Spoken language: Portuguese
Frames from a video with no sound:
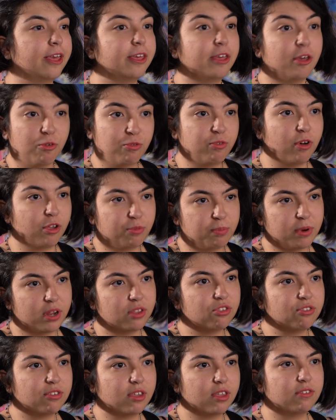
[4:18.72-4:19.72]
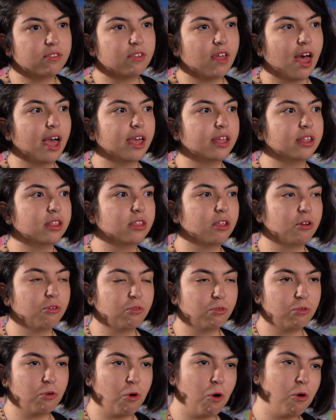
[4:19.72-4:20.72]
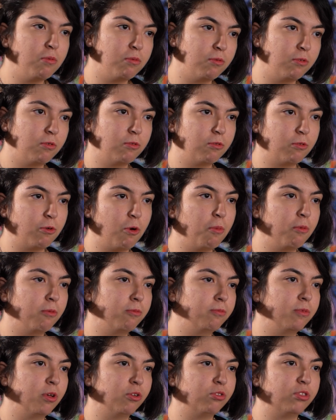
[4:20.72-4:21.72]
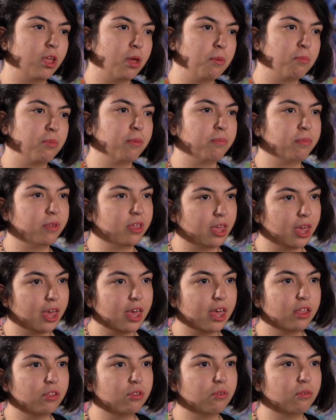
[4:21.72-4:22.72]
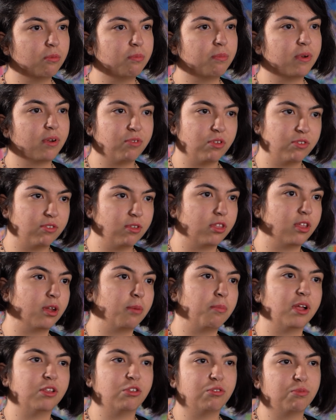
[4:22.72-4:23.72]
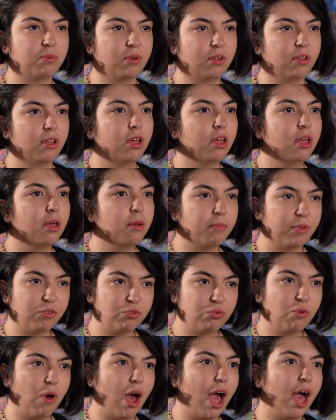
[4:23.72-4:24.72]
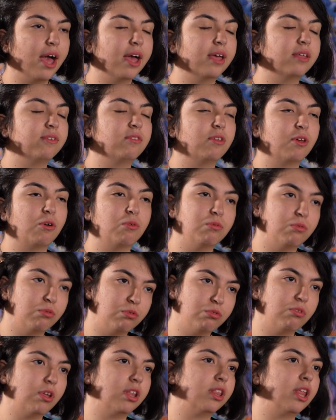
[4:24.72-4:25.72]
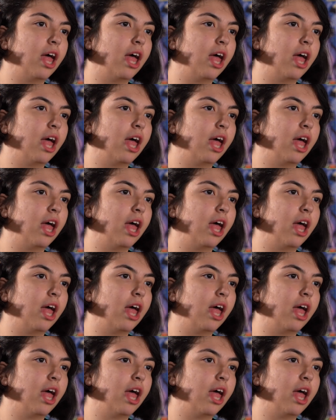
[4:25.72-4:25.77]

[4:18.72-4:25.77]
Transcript: e eu faço para descansar. Então, como, como o meu tempo é pequeno para fazer trabalhos pessoais, eu uso a